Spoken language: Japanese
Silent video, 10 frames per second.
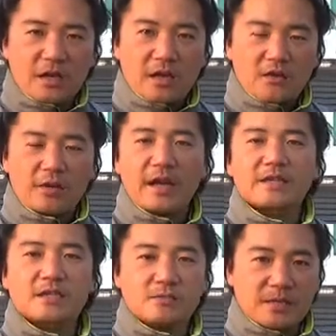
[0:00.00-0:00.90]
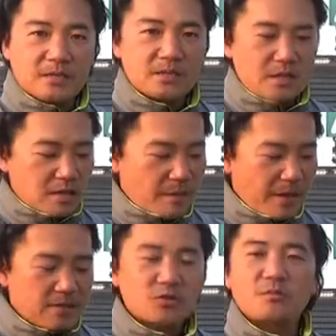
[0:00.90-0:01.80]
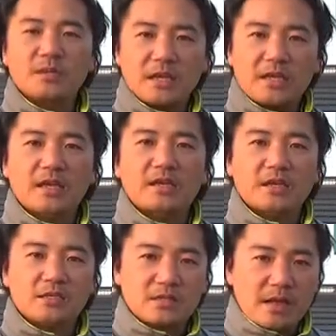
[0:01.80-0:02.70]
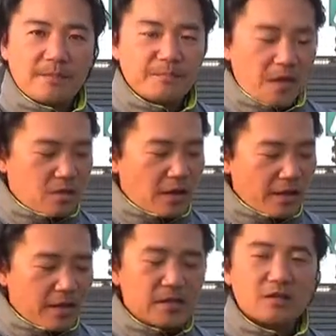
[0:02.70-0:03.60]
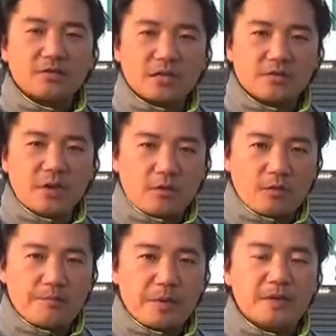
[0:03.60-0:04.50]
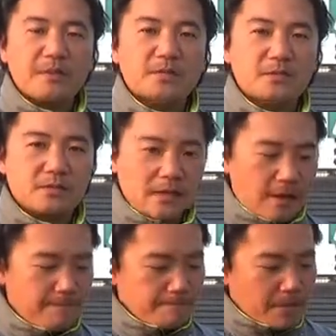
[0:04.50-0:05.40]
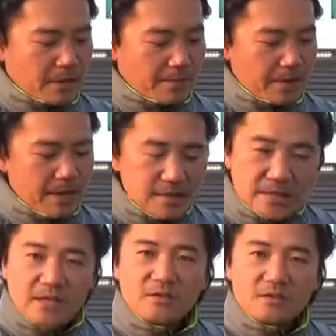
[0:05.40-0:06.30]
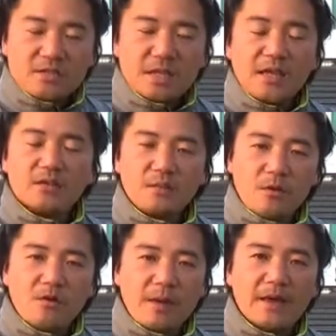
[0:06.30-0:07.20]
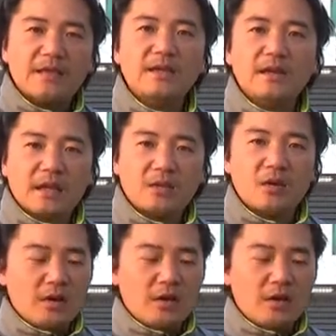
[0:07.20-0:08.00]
ような感じがします。で、ちょっと見ていただいてですね、離れてる選手結構いっぱいいますんで、完全にくっつけなくてもいいかなと。